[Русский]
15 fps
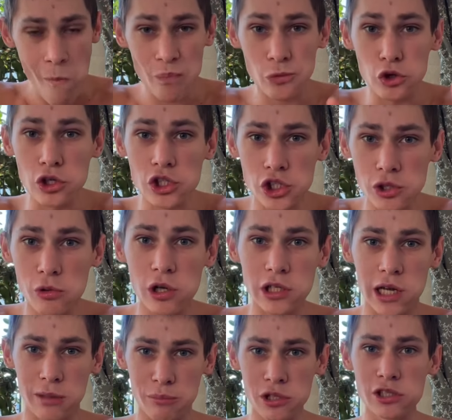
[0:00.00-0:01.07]
то, чего я
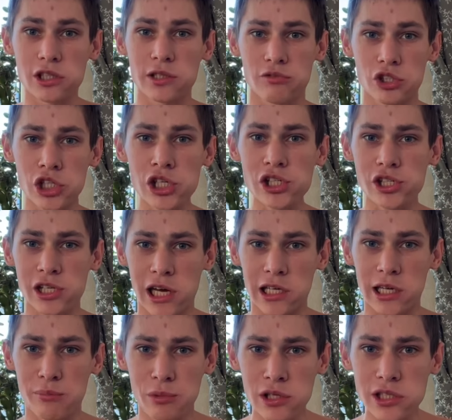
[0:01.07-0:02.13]
добился в жизни, я
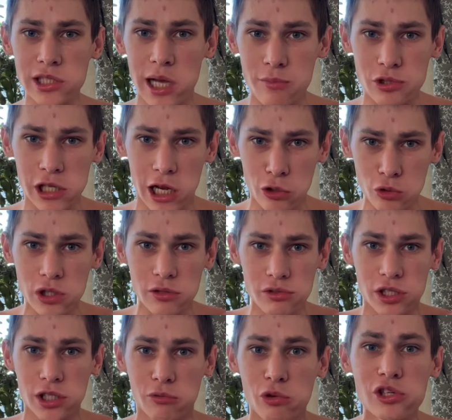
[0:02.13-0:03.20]
добился абсолютно
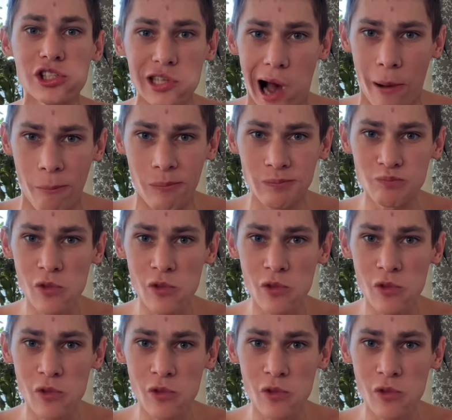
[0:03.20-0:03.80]
всего сам.